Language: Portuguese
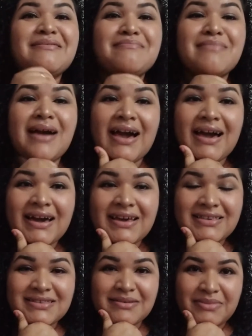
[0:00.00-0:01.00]

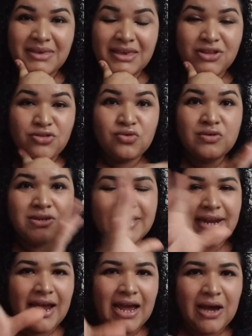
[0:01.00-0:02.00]
Mas, amiga, no
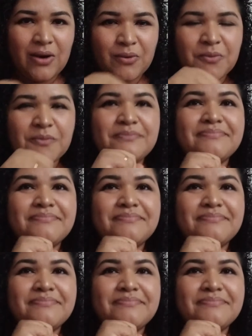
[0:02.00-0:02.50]
geral,